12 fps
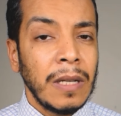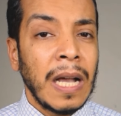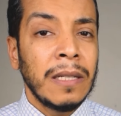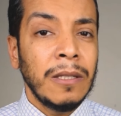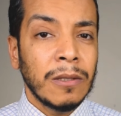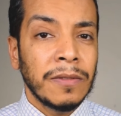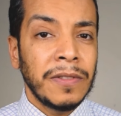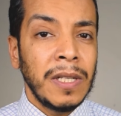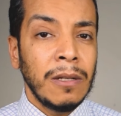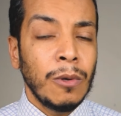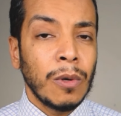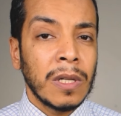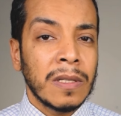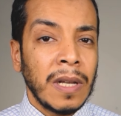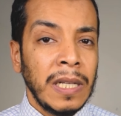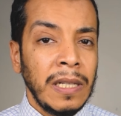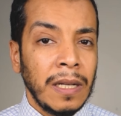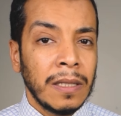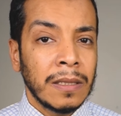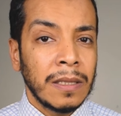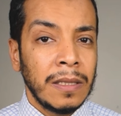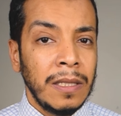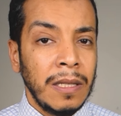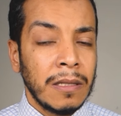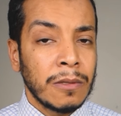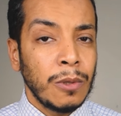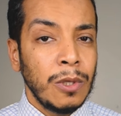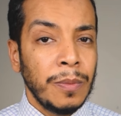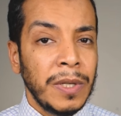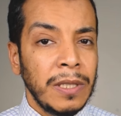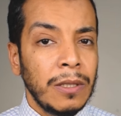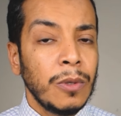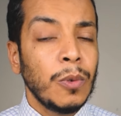هنعرف ايه الجرعه الصحيحه للسوليوبريد